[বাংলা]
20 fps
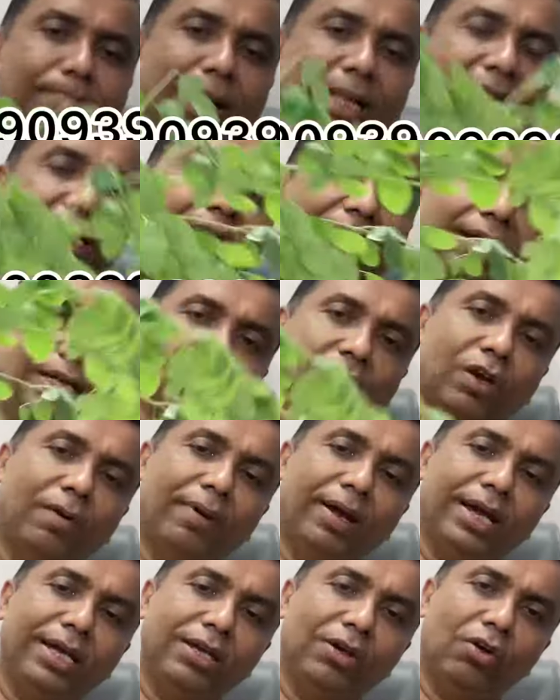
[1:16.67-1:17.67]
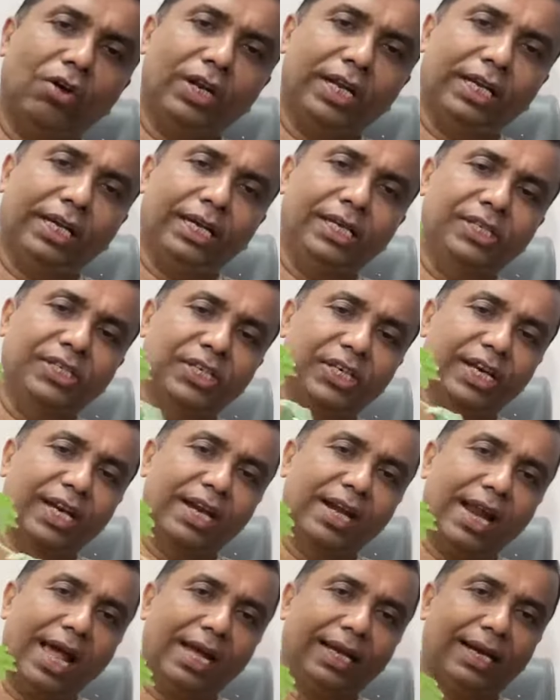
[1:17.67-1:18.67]
পাতাটা সবাই অনেকেই
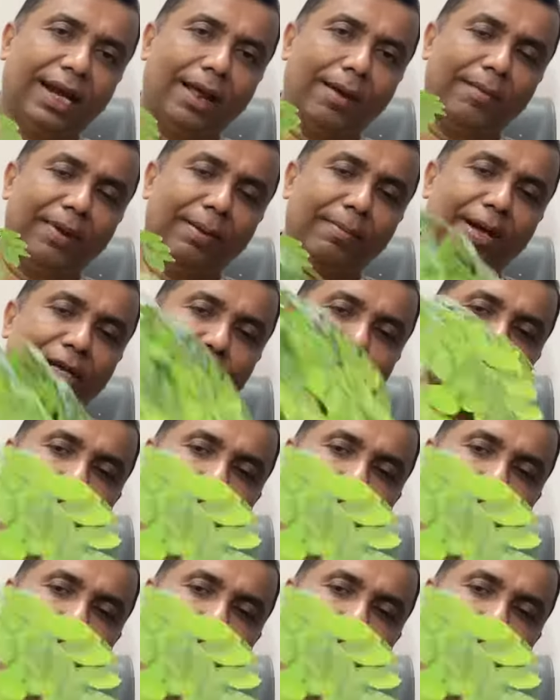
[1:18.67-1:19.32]
চিনেন না গ্রামে বা